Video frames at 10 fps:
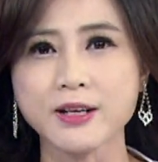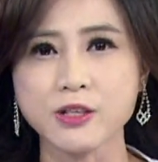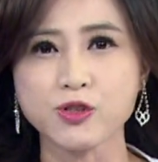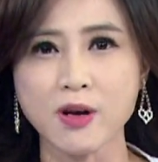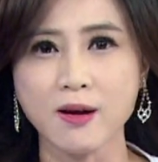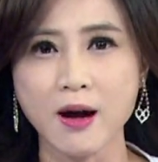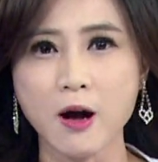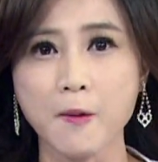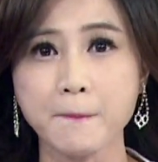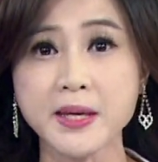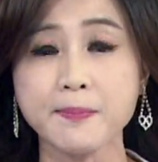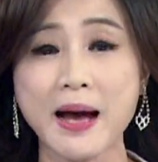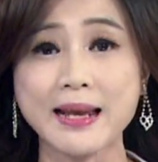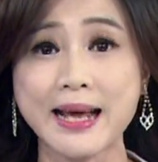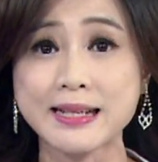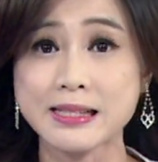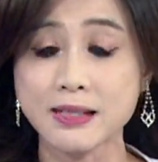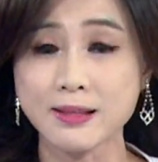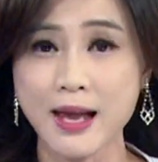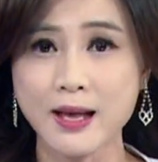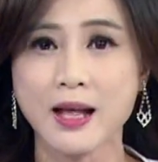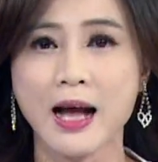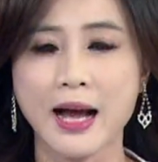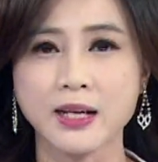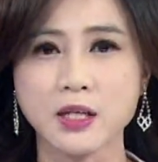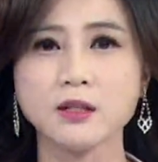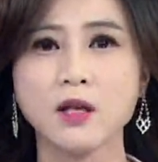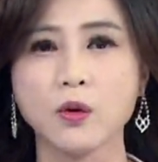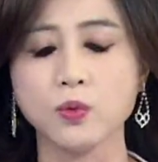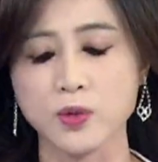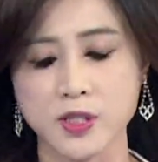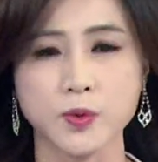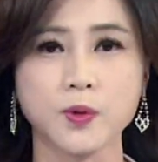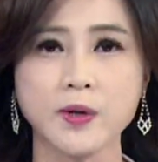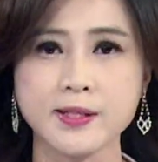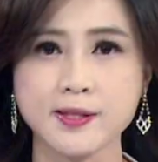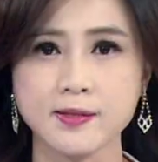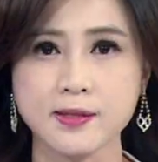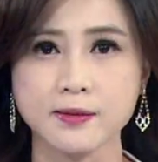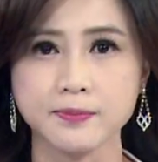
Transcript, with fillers: 人账号密码来接单，还坑了五千多块现金。